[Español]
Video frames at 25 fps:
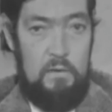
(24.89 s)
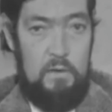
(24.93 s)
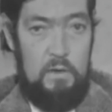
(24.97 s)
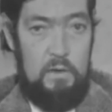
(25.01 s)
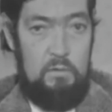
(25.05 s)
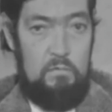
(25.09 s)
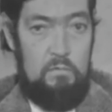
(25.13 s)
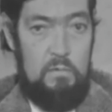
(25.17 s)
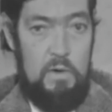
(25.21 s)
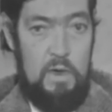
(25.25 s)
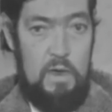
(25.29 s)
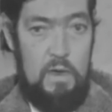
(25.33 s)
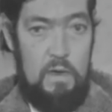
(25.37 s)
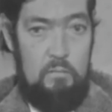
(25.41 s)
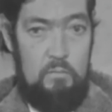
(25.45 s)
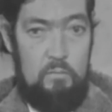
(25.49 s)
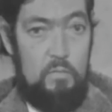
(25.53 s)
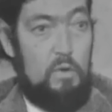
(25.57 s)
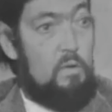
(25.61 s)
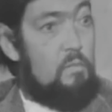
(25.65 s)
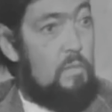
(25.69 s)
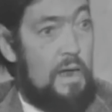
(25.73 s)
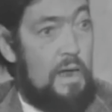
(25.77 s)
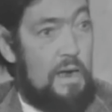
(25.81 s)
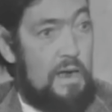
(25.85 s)
en una
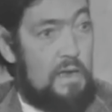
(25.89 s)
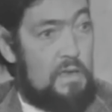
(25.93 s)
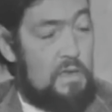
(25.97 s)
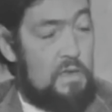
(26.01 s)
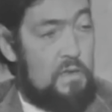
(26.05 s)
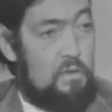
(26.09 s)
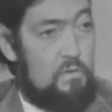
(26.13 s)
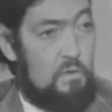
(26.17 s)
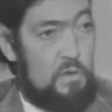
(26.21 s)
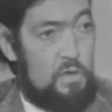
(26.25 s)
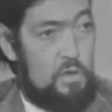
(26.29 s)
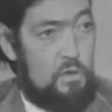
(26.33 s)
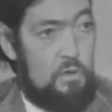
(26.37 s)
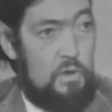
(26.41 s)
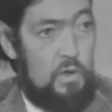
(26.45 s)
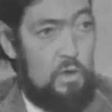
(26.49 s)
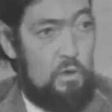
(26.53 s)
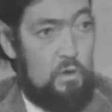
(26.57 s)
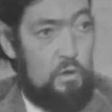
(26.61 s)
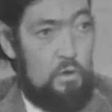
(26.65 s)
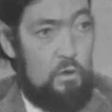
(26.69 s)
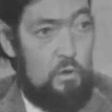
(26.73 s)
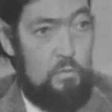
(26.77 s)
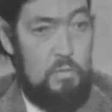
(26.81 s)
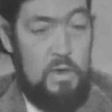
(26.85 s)
muy mala situación
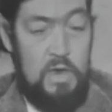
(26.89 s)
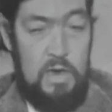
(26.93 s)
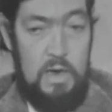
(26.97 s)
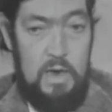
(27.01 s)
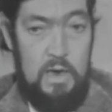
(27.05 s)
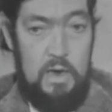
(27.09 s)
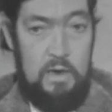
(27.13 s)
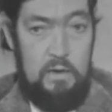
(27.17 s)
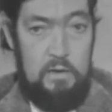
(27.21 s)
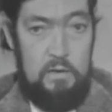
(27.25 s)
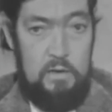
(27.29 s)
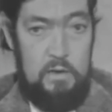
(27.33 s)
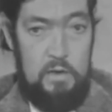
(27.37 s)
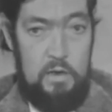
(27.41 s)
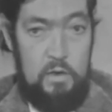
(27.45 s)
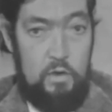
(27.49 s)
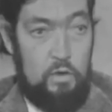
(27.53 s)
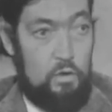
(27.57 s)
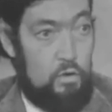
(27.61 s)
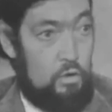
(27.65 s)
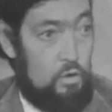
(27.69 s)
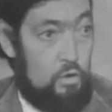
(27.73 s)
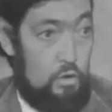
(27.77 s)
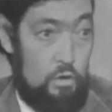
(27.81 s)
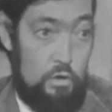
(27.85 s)
económica y
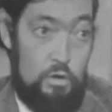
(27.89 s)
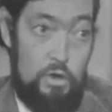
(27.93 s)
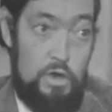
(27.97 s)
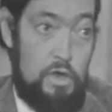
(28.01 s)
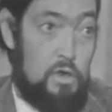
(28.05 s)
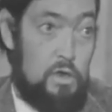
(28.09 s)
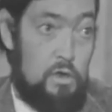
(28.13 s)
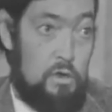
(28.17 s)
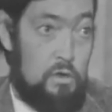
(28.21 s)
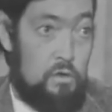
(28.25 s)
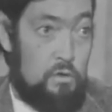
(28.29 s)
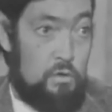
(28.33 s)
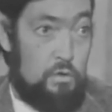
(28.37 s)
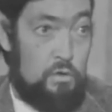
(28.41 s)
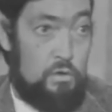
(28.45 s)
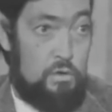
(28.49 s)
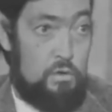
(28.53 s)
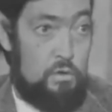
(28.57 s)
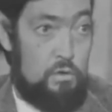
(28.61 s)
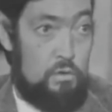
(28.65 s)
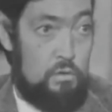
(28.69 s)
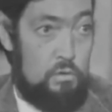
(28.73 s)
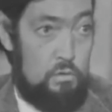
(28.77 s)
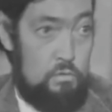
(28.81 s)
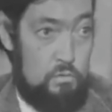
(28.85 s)
con dos
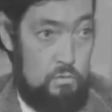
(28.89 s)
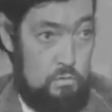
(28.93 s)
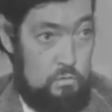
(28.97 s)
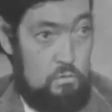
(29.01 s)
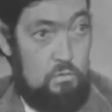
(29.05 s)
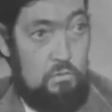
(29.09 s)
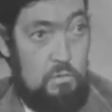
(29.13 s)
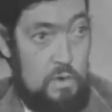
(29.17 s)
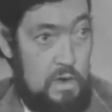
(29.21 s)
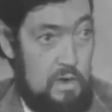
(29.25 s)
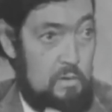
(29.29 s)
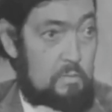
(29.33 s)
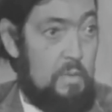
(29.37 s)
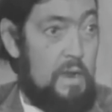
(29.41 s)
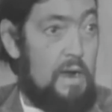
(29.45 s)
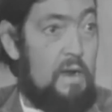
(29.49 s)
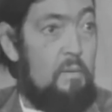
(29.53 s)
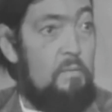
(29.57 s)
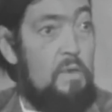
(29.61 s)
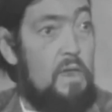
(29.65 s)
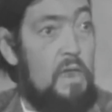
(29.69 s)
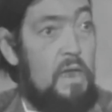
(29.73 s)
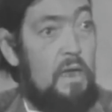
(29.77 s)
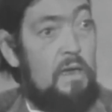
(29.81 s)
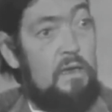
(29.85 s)
niños una
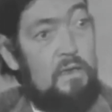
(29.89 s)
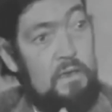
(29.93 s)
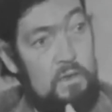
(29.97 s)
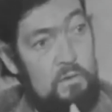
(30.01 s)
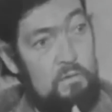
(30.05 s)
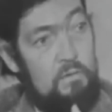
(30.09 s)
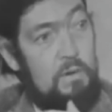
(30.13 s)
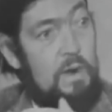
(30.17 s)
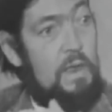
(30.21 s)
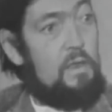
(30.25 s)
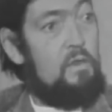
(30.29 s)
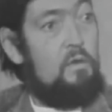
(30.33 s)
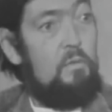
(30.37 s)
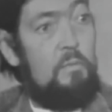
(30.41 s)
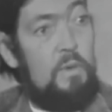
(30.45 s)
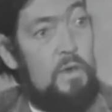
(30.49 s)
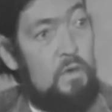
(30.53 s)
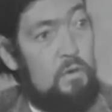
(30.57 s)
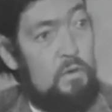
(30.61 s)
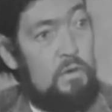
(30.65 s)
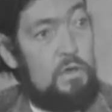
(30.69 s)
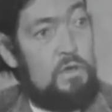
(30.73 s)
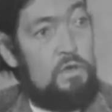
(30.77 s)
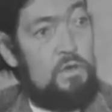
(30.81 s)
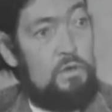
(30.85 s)
hermana mía que tiene un año
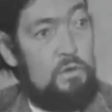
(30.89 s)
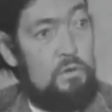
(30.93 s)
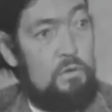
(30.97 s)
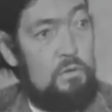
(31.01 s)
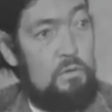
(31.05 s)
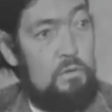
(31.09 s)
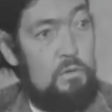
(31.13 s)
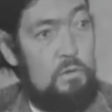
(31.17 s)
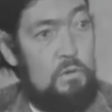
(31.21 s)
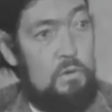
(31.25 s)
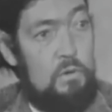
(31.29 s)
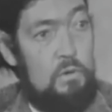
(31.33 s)
menos que yo,